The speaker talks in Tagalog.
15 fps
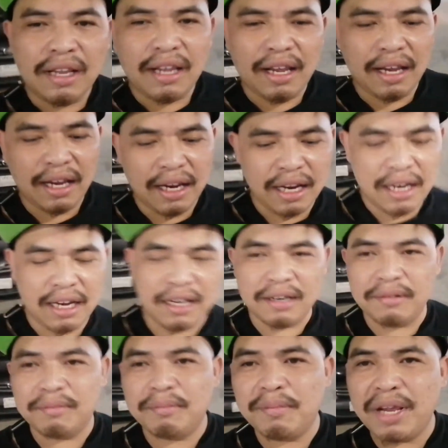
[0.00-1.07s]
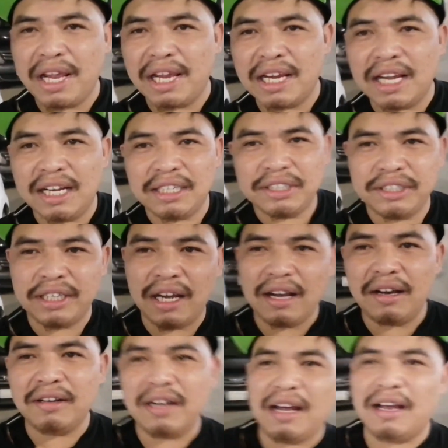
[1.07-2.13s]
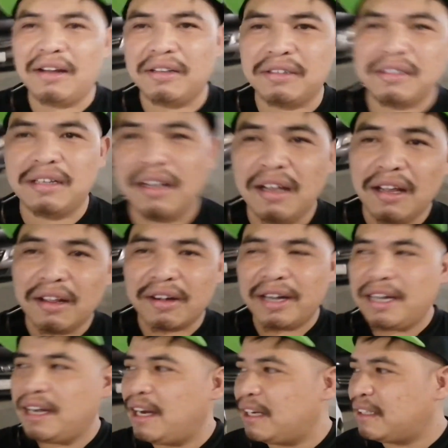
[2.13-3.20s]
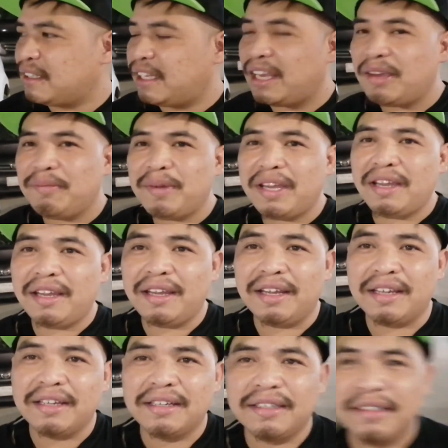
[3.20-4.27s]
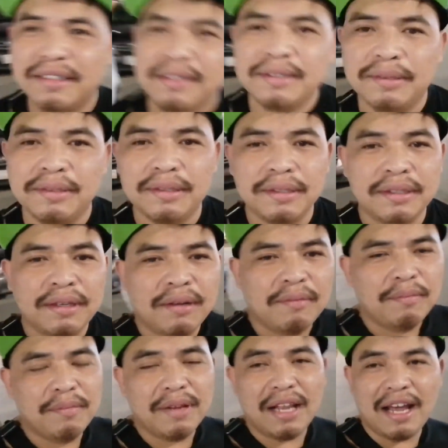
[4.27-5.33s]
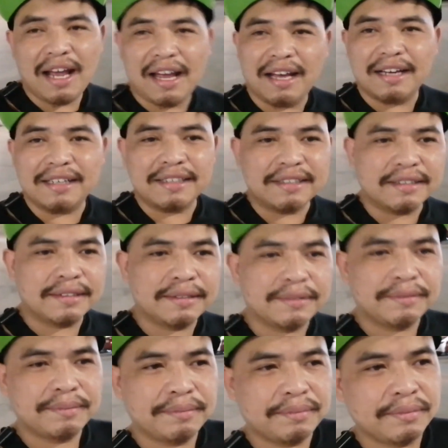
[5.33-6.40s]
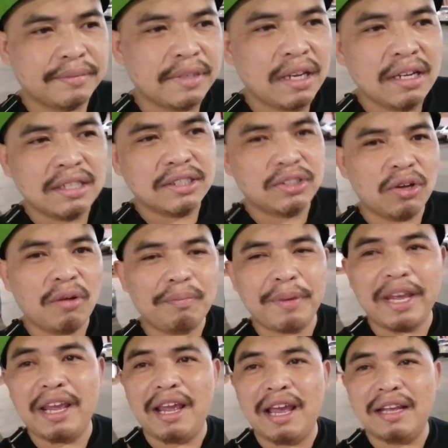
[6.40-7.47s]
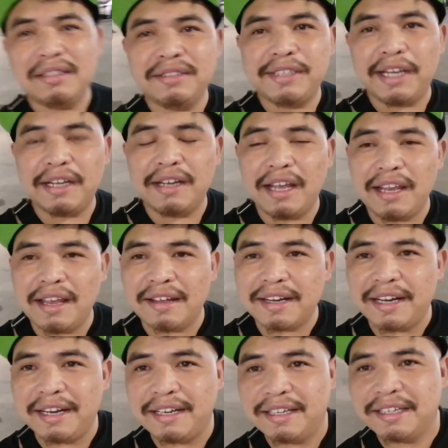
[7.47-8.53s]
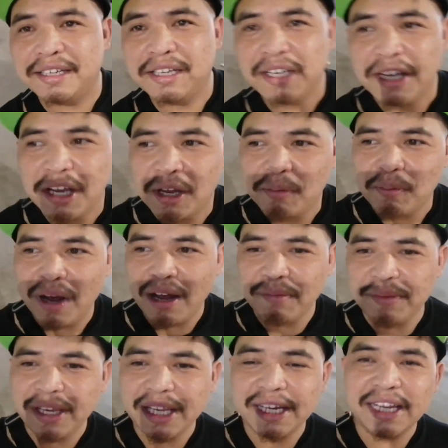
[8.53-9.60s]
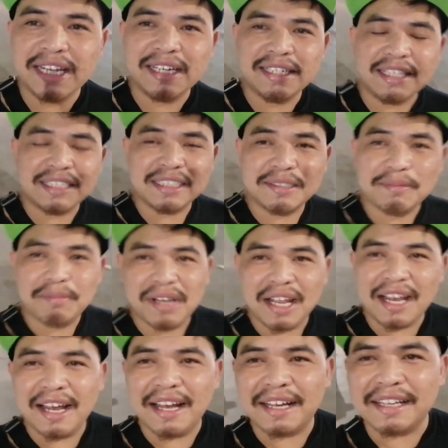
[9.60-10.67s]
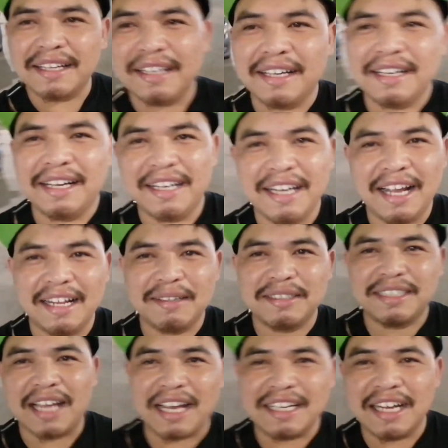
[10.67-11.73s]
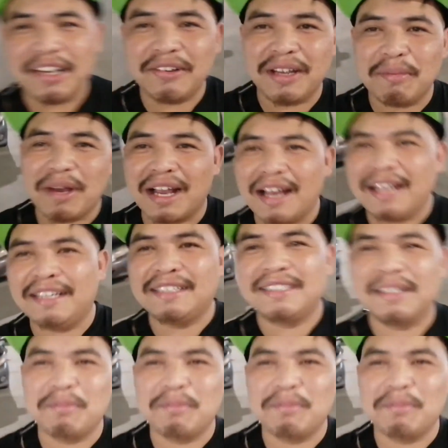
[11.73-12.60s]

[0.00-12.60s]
And mega shout out, Renate TV, Vlog, Sophie and Che Diary, Mami Nelda's Vlog. Ayan, saka na yung iba guys,